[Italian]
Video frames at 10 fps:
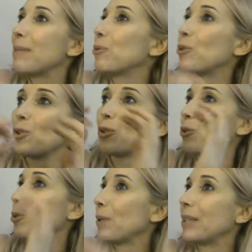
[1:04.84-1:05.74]
piuttosto che
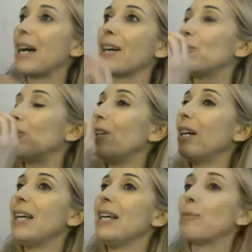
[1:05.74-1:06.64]
uno spettacolo,
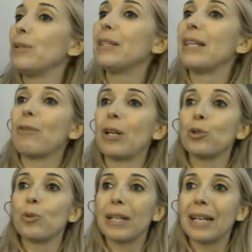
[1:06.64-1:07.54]
quindi lavorando
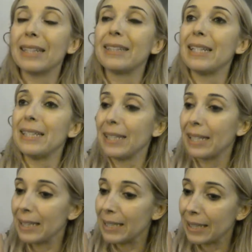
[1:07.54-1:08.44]
sulle caratteristiche
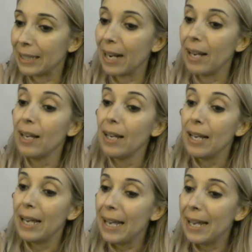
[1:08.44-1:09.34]
eccetera.
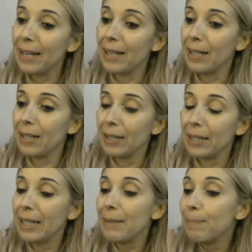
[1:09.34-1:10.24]
E eh,
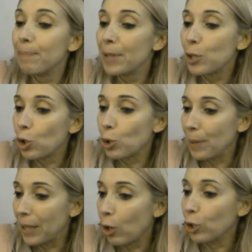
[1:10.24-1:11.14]
il discorso
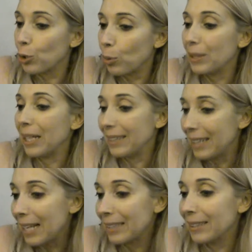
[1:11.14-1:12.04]
pedagogico, quindi al di
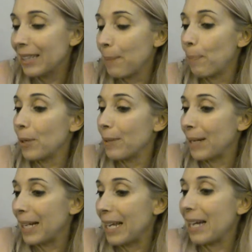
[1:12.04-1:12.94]
là di andare poi
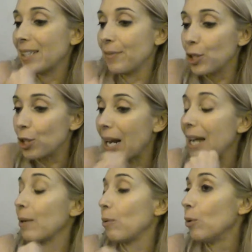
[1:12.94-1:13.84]
magari a
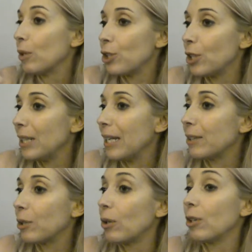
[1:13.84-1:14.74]
sviscerare quello che c'è
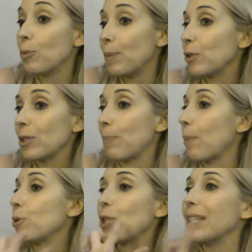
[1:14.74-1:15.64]
dietro, io penso che sia
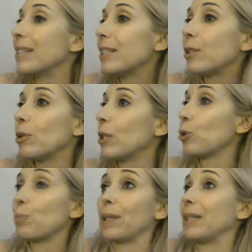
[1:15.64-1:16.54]
proprio già insito nello
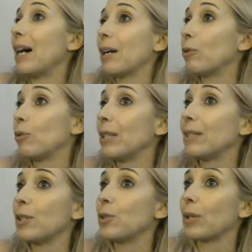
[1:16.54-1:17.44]
spettacolo, nel
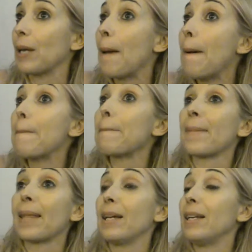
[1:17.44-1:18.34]
senso che
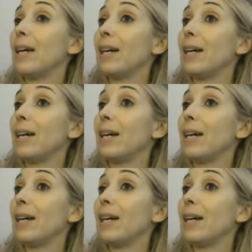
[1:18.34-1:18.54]
il,